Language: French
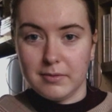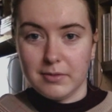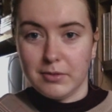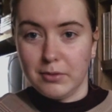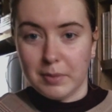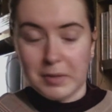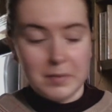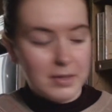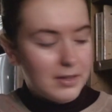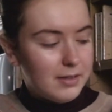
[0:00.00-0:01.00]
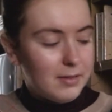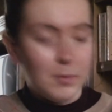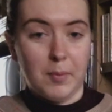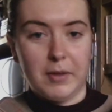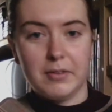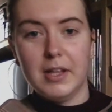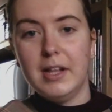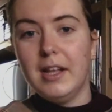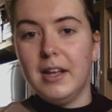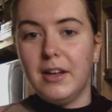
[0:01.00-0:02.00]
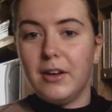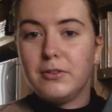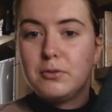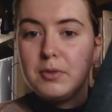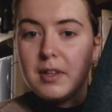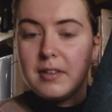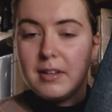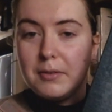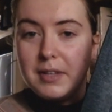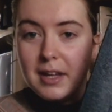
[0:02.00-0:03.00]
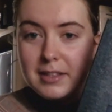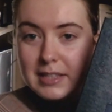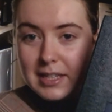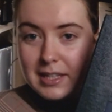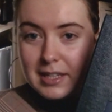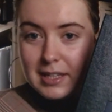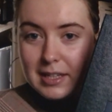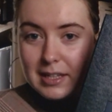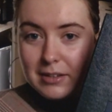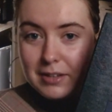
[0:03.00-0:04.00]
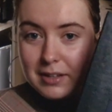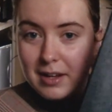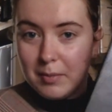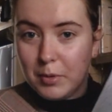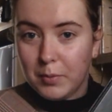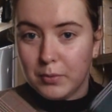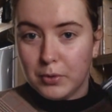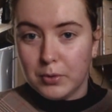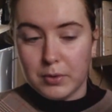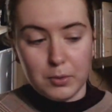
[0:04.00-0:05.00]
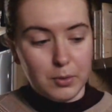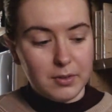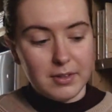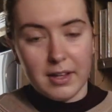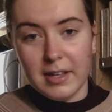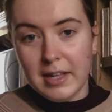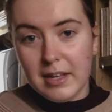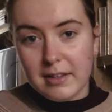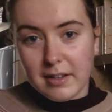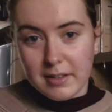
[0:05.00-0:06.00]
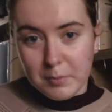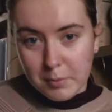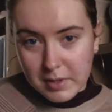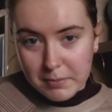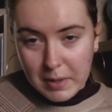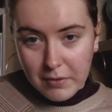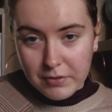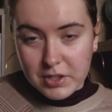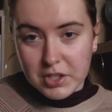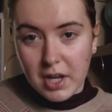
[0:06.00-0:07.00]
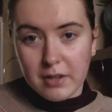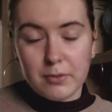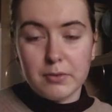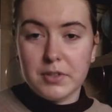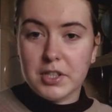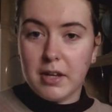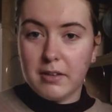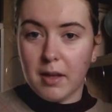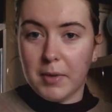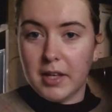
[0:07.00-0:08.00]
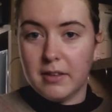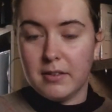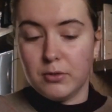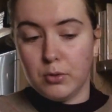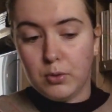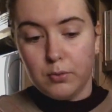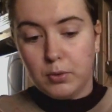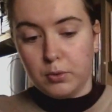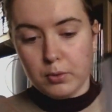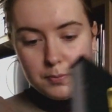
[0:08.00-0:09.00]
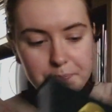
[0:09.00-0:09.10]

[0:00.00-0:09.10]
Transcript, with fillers: Je devrais peut-être m'y intéresser, mais bon, bref. Euh, du coup, ça, c'est le dernier, le dernier album de Théo Gosselin qui a été publié par Fisheye. Donc, Fisheye, c'est un magazine de photos.